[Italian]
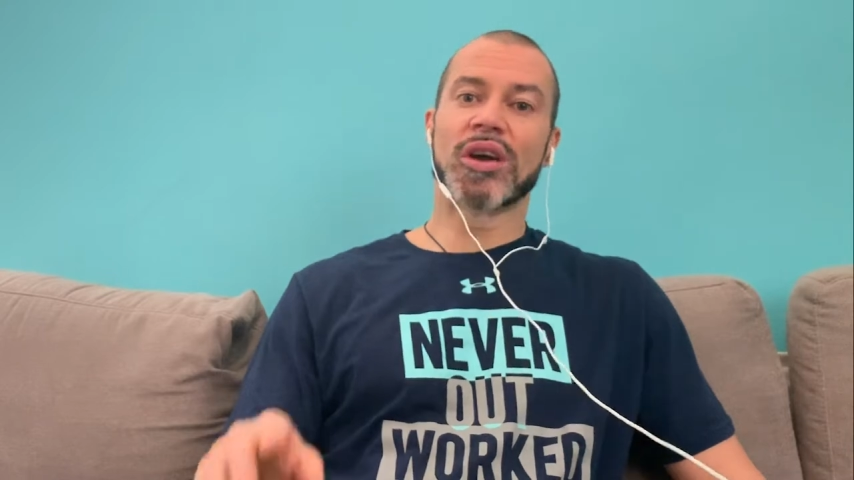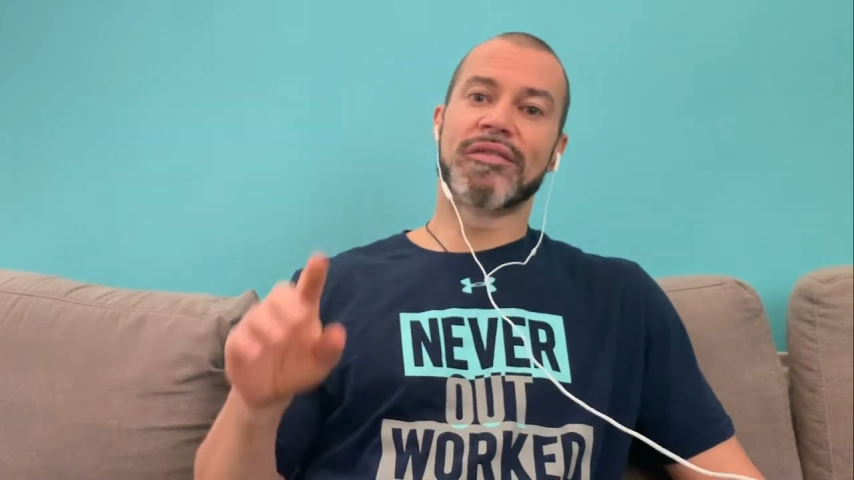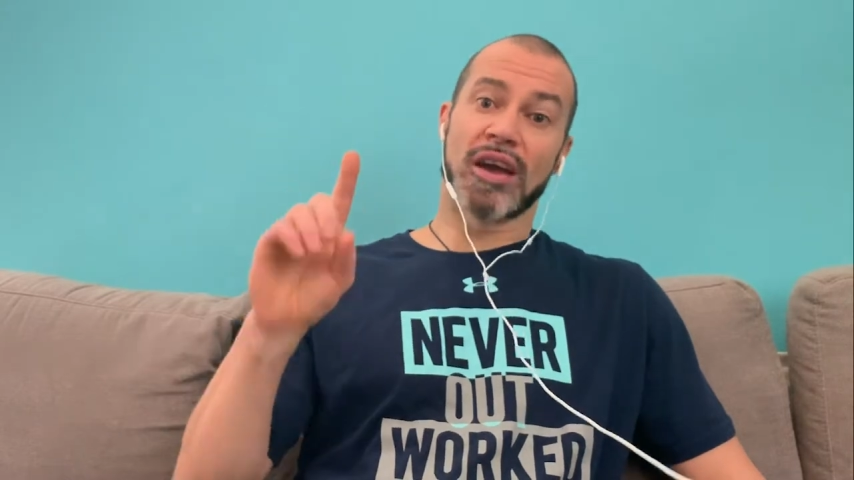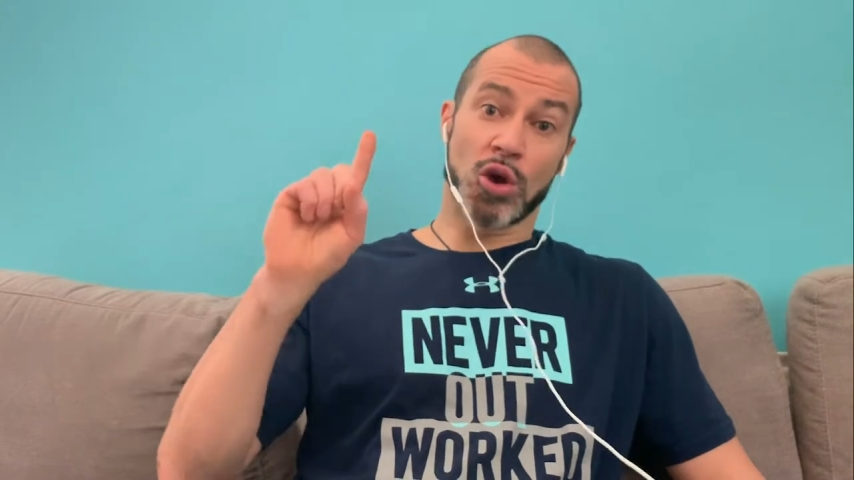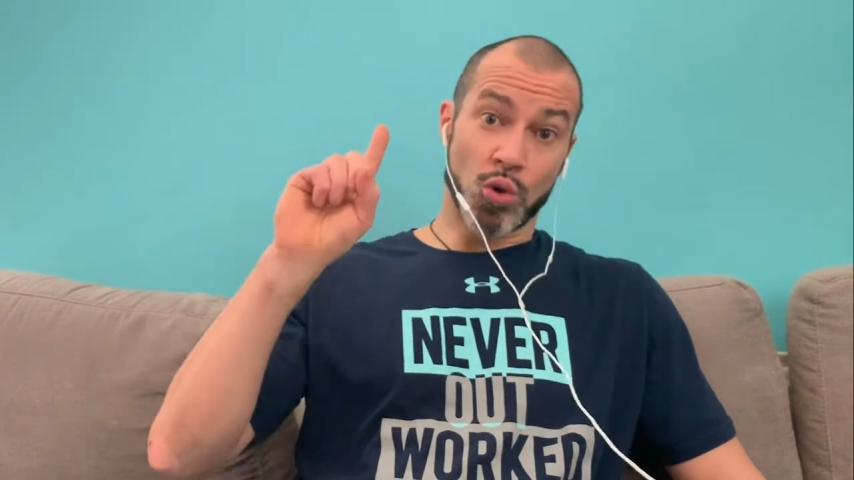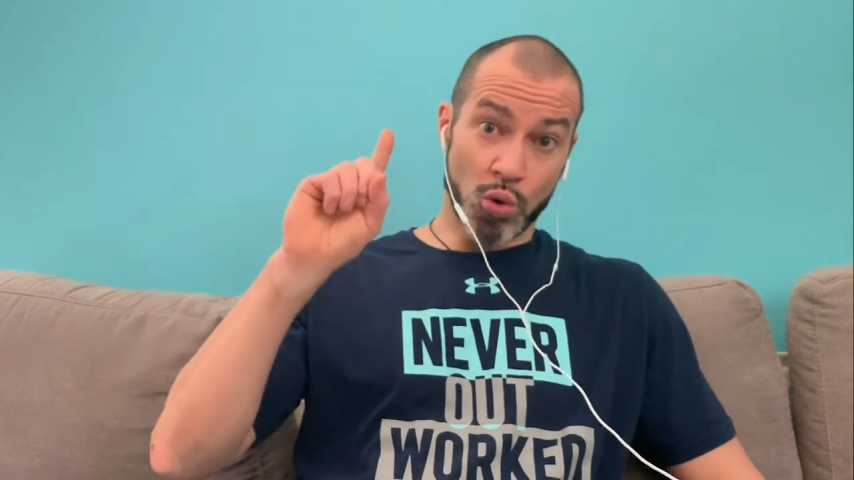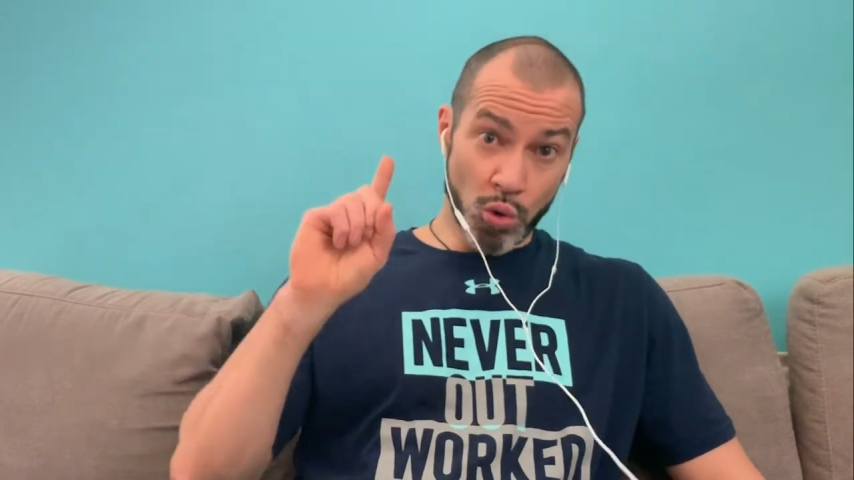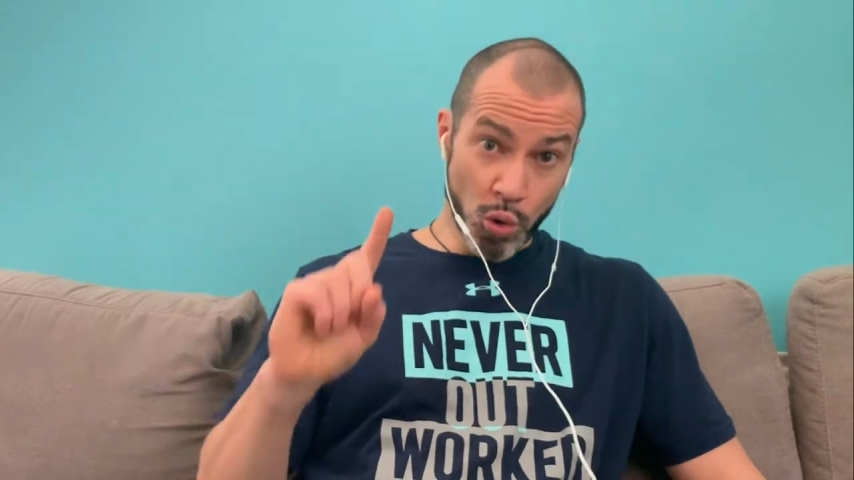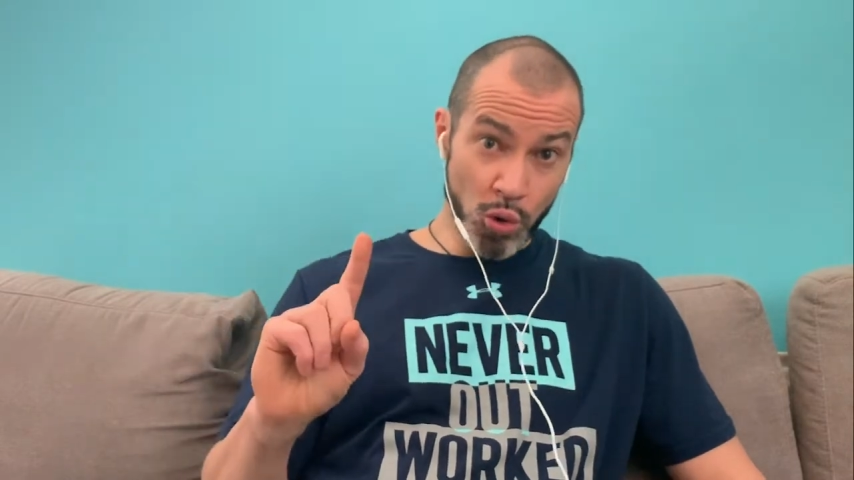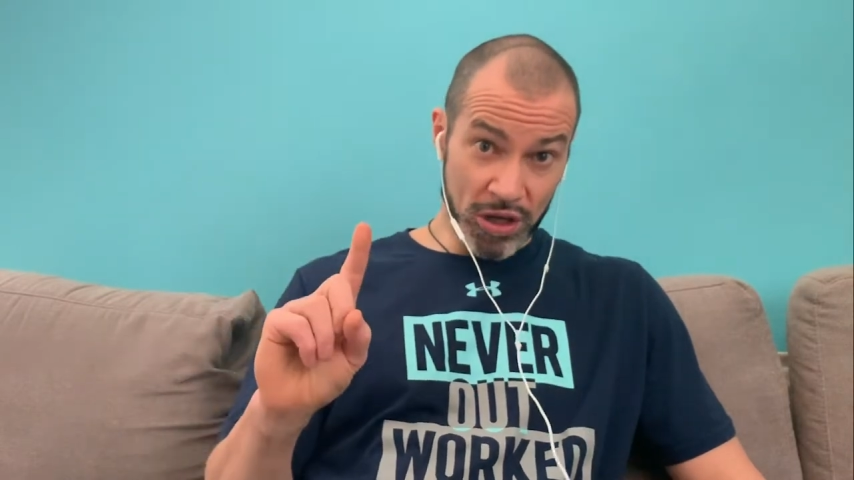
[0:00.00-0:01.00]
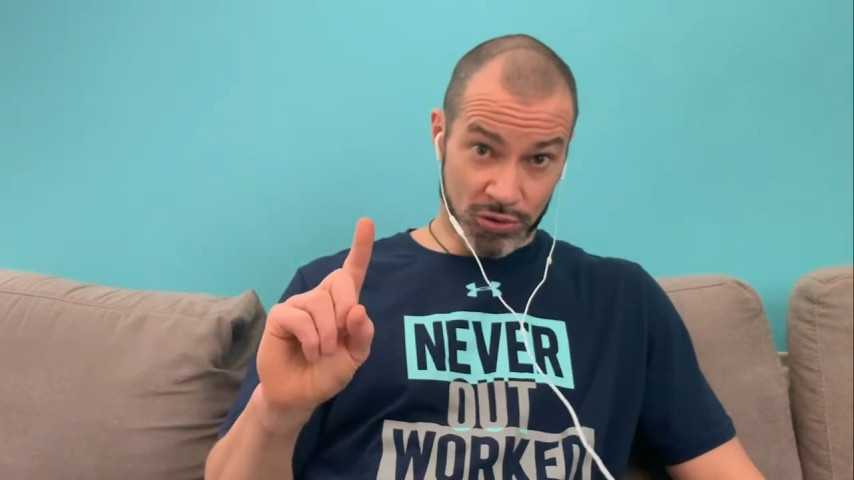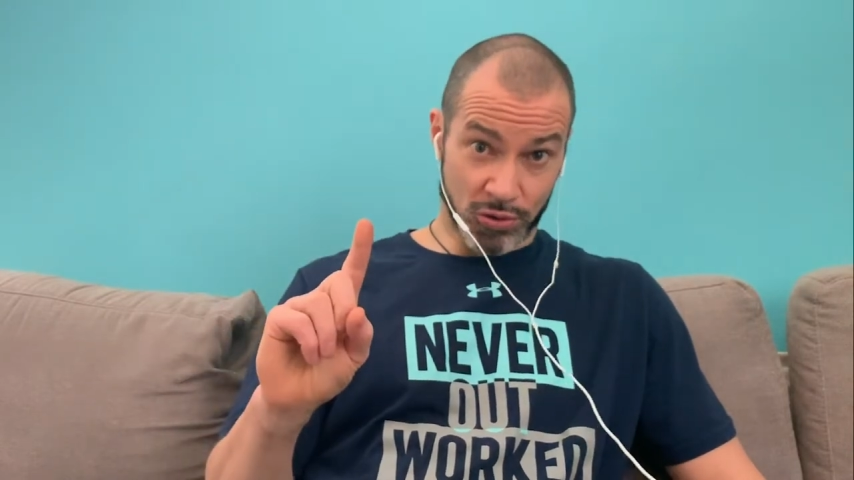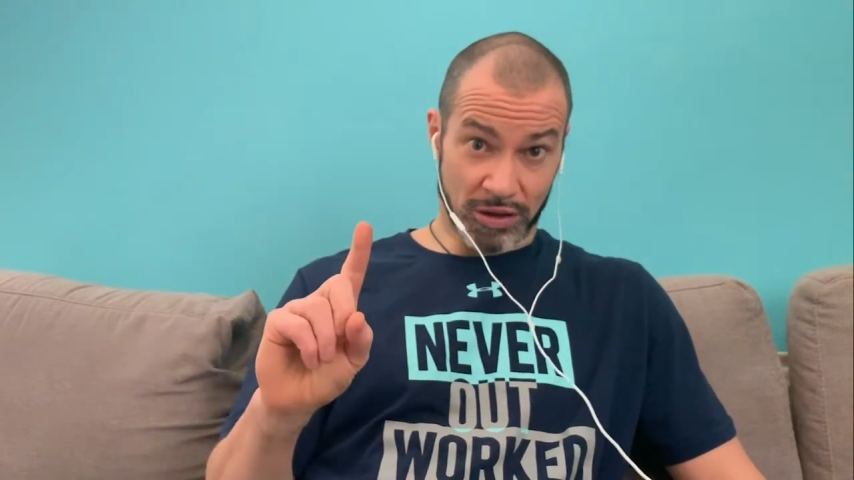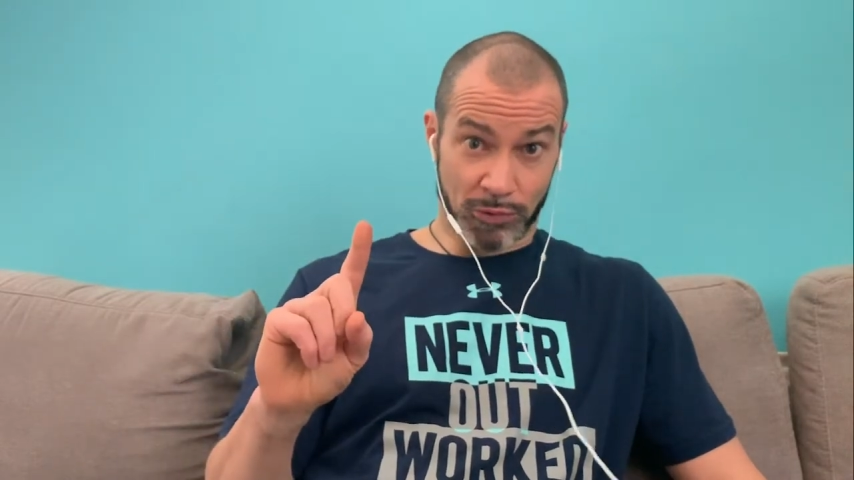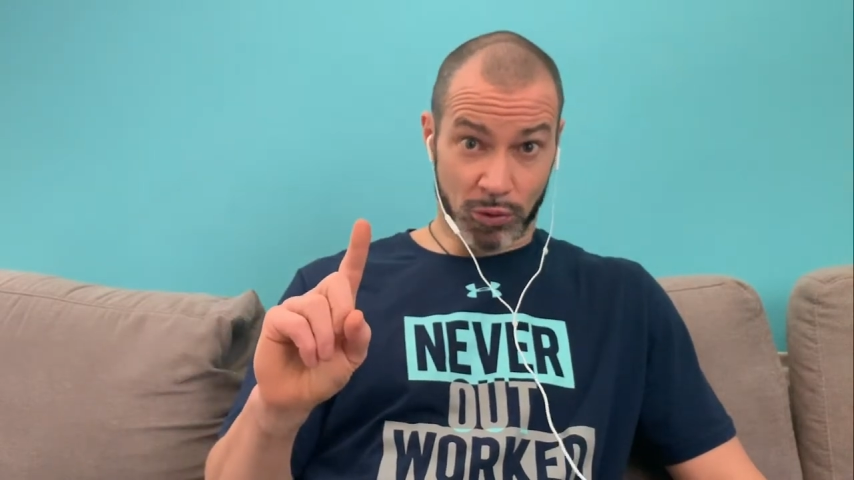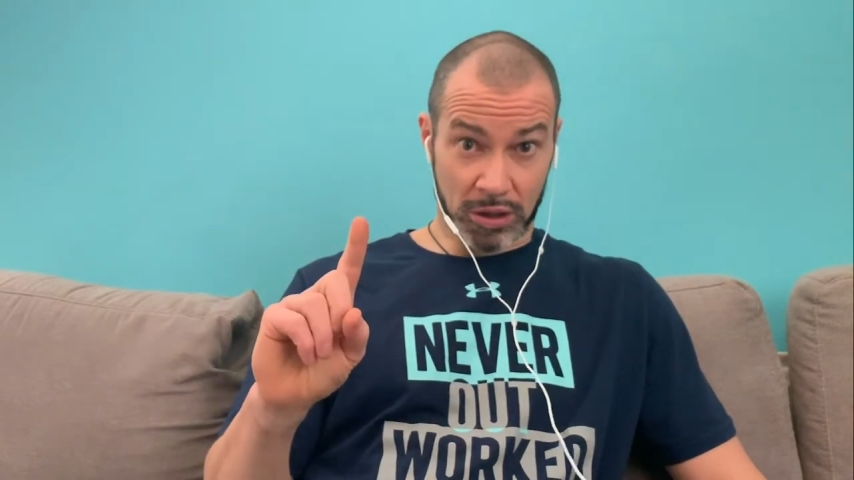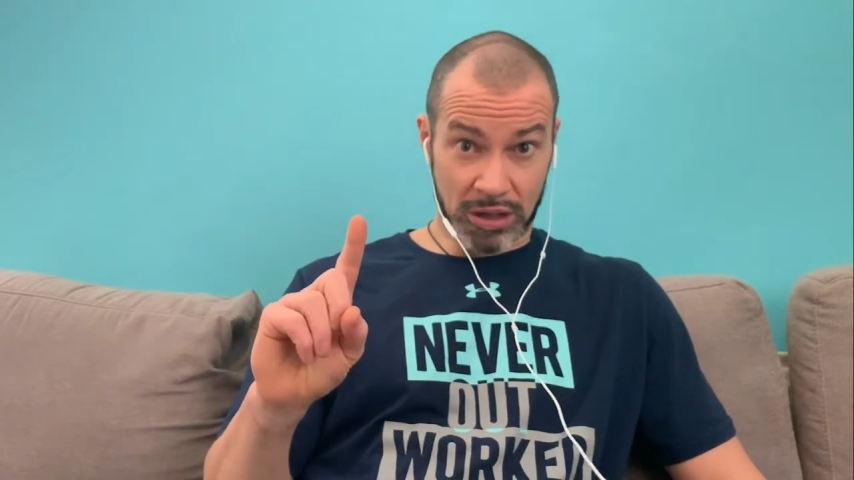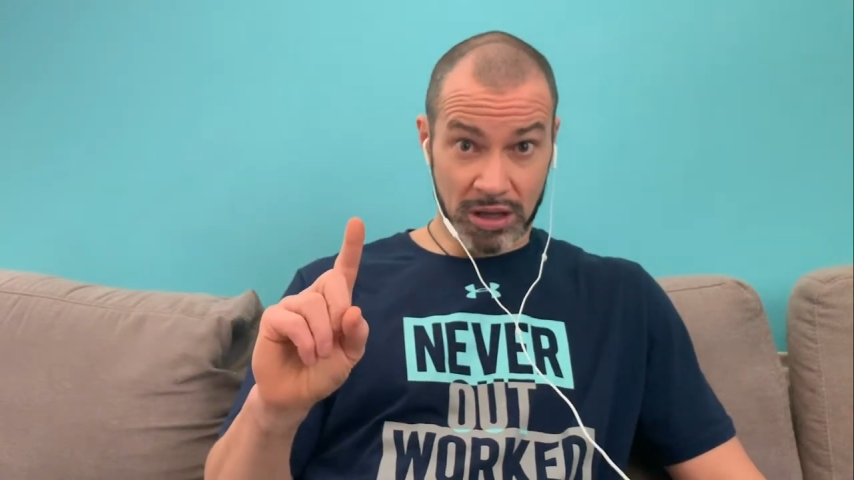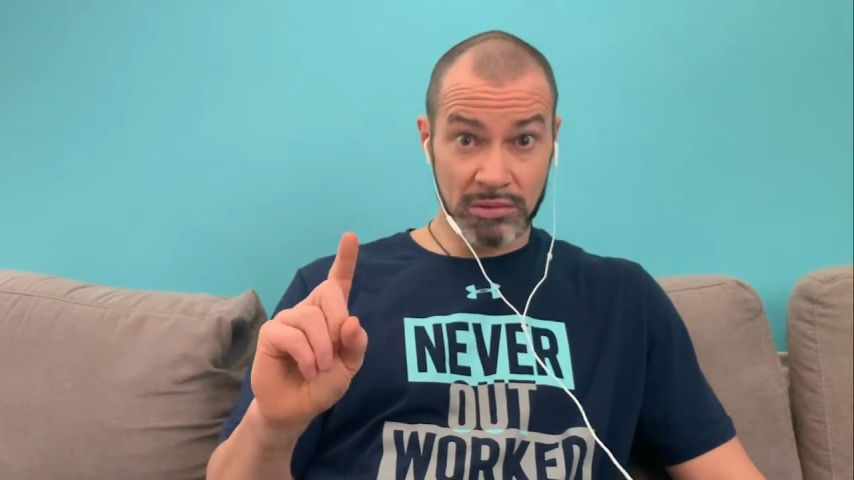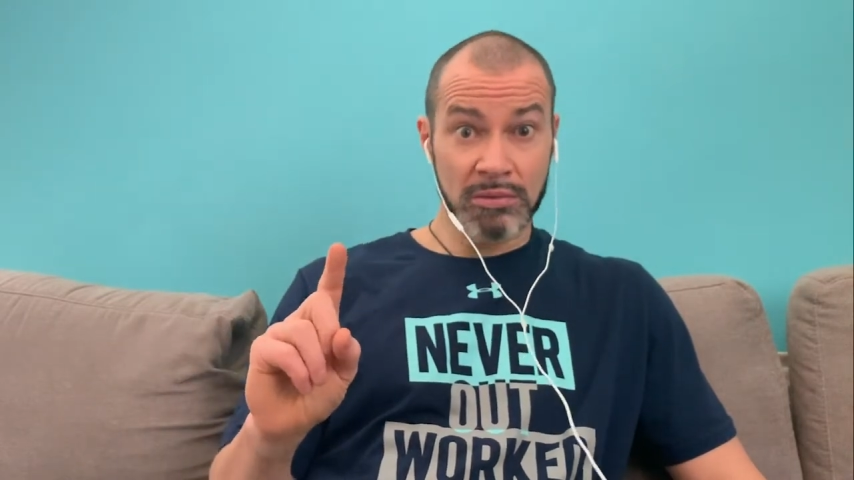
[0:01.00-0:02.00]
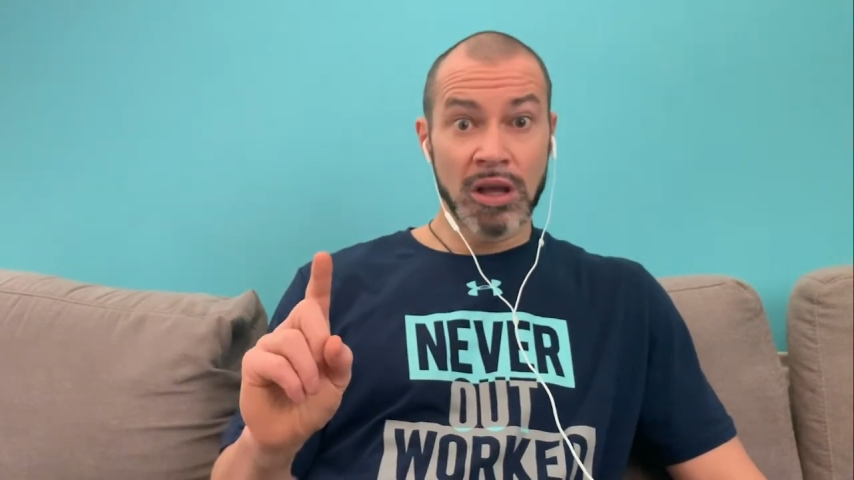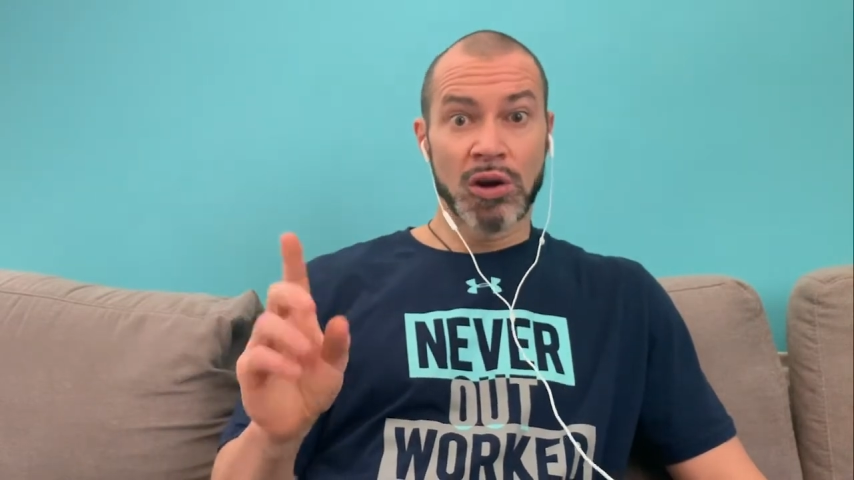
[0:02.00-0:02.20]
che fai una sola volta